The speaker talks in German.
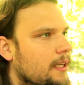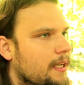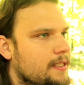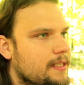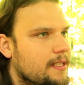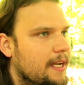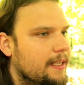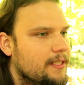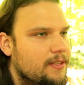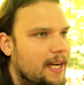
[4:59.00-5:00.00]
es ist
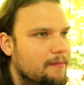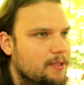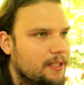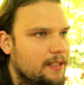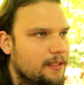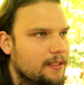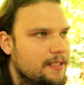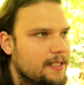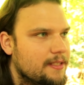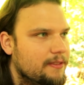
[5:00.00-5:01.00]
eigentlich zu einem Drittel
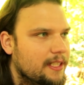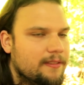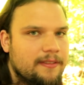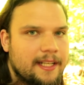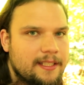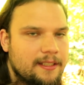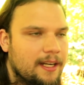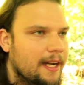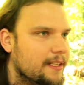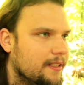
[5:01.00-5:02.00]
ist das
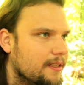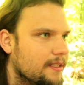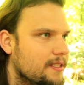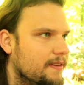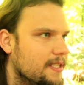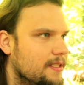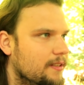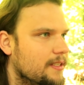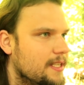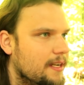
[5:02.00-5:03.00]
Wegfläche, ein Drittel ist
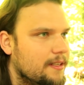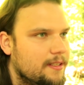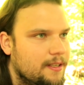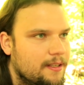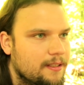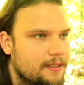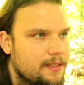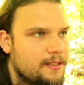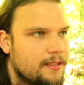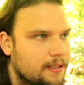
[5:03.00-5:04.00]
Wasser und das andere Drittel
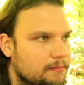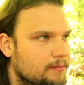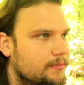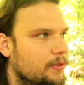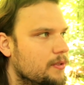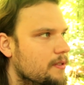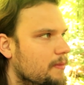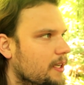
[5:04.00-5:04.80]
ist ähm, höchstens